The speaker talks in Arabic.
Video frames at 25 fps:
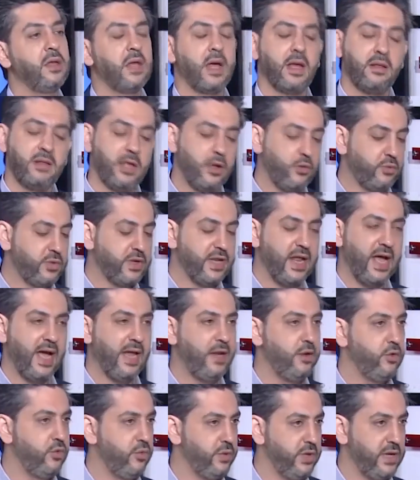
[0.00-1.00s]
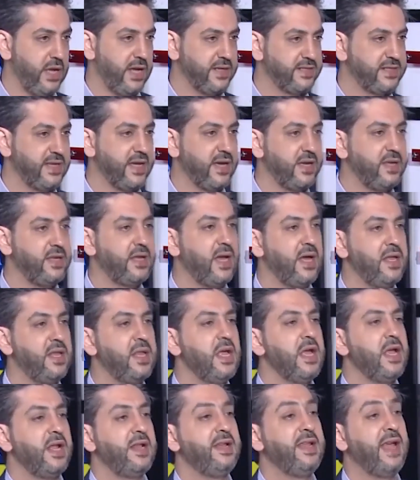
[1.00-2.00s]
لا يمكن حله عسكريا
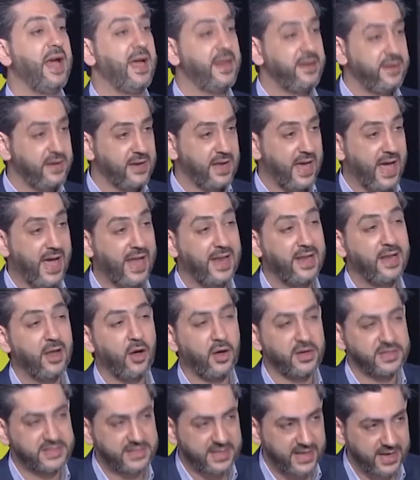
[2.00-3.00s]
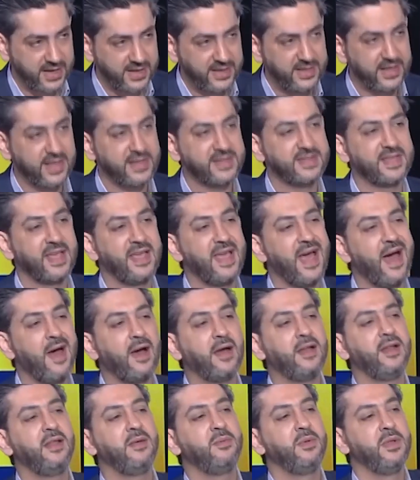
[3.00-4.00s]
لان حله عسكريا
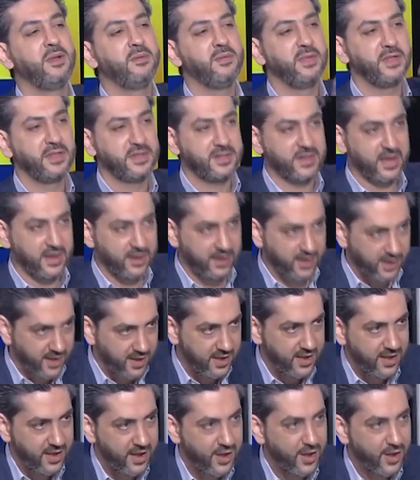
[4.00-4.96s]
سيقلب المنطقه